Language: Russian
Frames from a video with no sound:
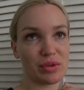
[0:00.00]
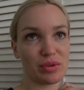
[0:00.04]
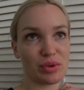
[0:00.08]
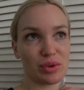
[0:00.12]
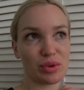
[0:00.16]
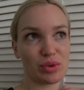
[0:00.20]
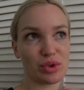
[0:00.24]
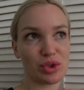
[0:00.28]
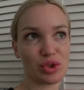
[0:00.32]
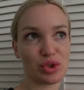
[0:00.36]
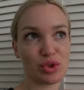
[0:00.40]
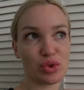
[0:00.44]

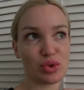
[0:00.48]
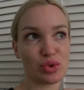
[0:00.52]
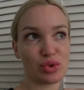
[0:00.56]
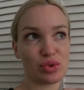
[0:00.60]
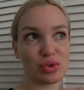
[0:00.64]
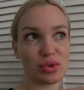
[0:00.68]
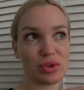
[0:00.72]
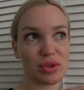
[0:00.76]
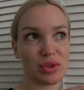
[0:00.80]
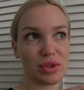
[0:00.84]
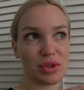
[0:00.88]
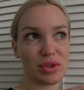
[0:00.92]
вот уже
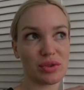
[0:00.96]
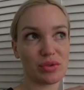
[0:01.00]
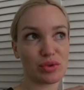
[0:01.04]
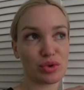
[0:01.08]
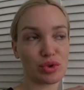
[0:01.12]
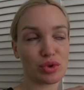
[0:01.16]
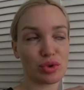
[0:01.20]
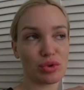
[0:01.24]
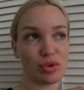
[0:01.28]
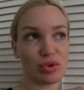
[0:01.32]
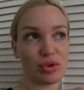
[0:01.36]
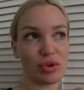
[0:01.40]
чуть-чуть и в
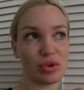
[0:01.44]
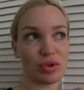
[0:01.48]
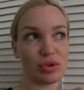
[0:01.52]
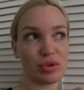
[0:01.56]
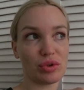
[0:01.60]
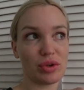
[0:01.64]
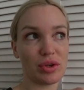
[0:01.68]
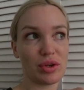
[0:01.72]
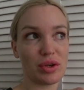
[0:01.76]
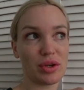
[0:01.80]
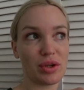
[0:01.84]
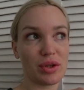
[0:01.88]
школу
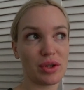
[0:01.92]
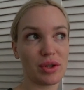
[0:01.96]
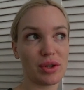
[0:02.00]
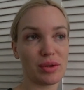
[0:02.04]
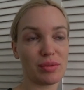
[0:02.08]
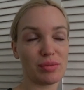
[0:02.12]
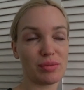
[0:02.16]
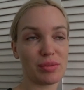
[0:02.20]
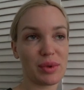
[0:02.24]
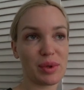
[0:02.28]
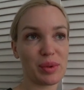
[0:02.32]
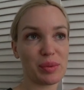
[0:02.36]

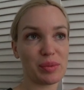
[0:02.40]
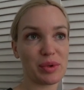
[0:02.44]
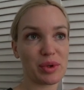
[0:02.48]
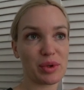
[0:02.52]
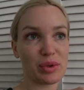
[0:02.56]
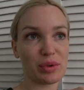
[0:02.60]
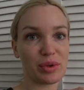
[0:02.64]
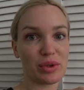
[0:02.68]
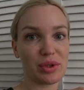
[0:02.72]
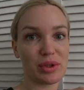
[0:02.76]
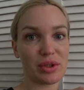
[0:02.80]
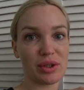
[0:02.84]
мамы
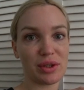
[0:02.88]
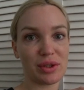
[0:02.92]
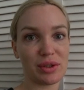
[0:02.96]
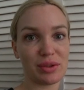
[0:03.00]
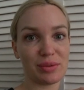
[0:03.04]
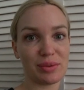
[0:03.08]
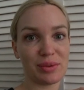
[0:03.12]
родные,